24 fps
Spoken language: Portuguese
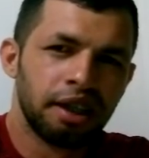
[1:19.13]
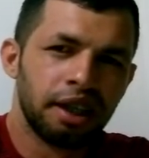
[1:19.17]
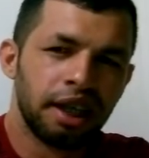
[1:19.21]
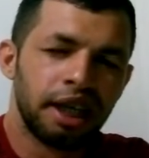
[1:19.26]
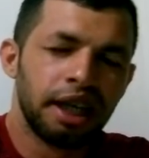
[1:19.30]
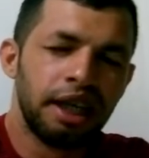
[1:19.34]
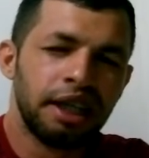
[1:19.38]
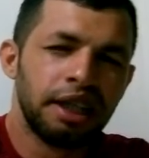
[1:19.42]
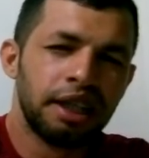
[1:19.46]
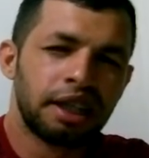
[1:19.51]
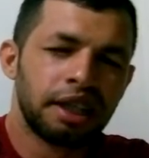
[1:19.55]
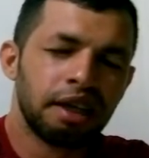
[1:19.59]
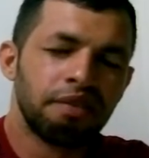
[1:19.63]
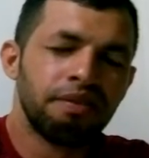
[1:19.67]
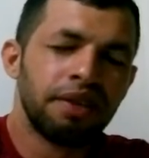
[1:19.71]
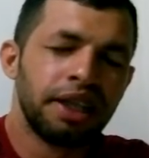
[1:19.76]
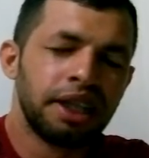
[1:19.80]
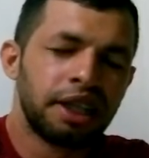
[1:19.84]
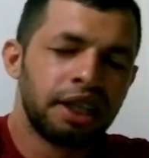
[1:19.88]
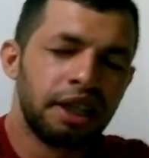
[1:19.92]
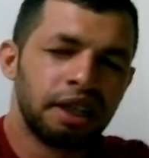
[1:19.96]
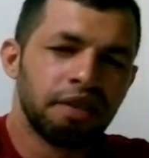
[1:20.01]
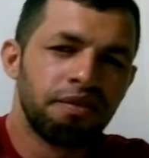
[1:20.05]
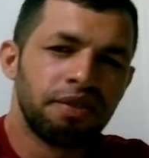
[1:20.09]
Ele
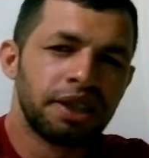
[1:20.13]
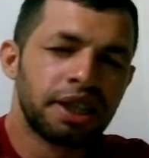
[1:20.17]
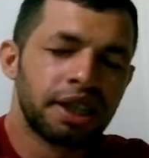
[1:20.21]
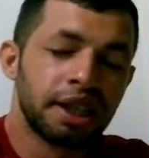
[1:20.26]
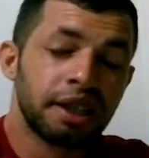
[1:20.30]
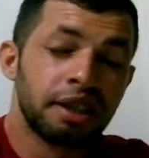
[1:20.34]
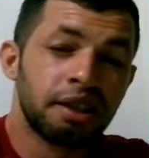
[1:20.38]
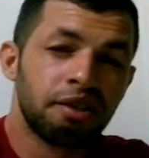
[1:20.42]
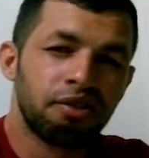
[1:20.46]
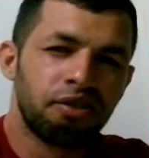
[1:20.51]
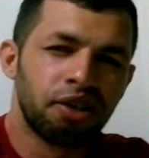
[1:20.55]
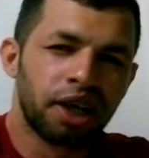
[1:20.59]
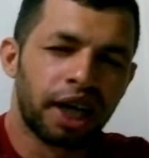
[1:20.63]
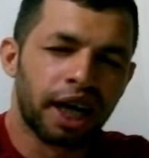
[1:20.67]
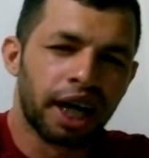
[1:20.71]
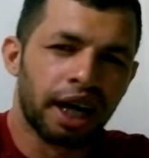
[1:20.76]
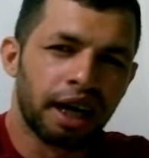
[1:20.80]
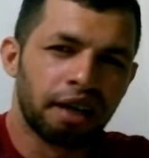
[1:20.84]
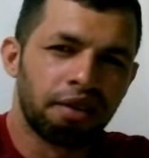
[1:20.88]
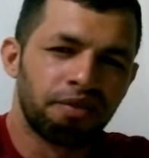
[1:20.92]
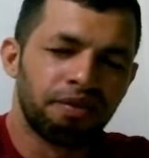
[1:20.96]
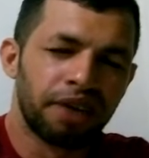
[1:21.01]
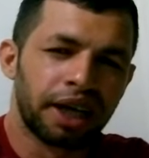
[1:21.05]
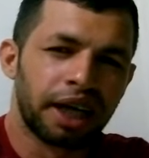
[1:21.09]
também tinha me
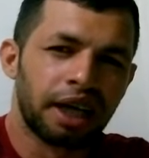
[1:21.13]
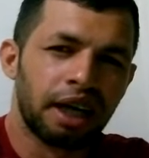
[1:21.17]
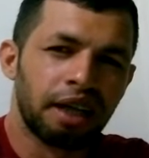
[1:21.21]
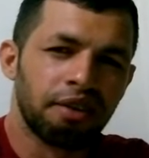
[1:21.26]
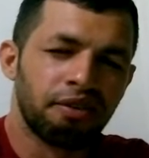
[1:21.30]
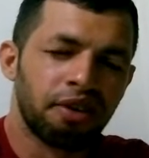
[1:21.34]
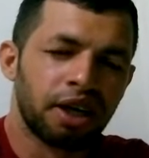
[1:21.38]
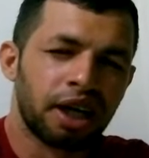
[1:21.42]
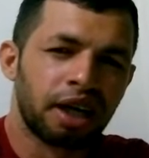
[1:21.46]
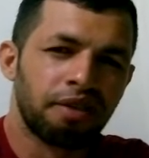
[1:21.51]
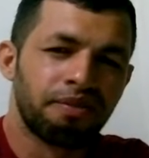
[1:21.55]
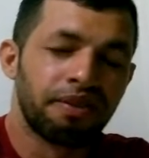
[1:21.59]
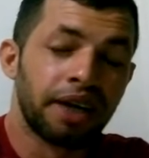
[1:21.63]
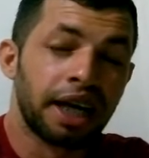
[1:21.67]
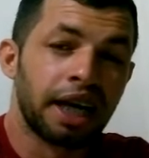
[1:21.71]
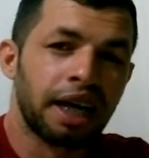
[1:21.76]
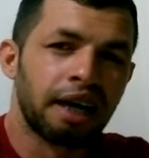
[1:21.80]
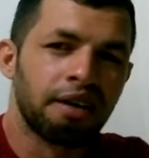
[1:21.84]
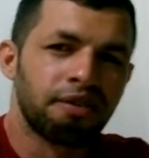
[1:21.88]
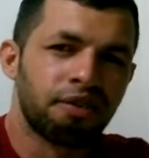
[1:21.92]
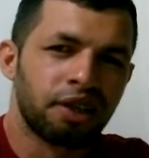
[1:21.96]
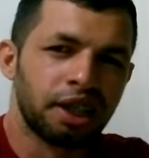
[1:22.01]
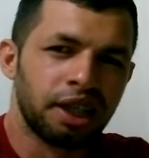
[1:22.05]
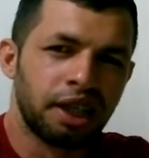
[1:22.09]
santificado para levar a
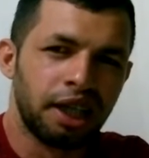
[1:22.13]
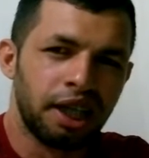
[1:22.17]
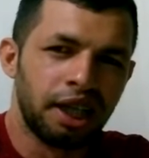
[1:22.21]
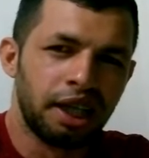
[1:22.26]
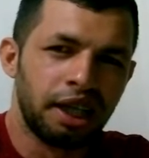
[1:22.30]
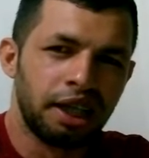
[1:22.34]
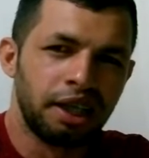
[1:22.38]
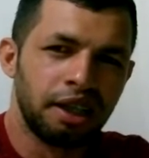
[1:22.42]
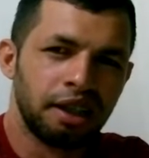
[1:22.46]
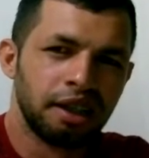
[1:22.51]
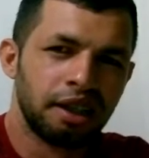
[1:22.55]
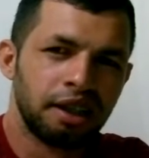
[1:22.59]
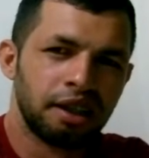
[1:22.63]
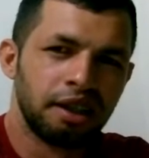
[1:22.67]
palavra dele.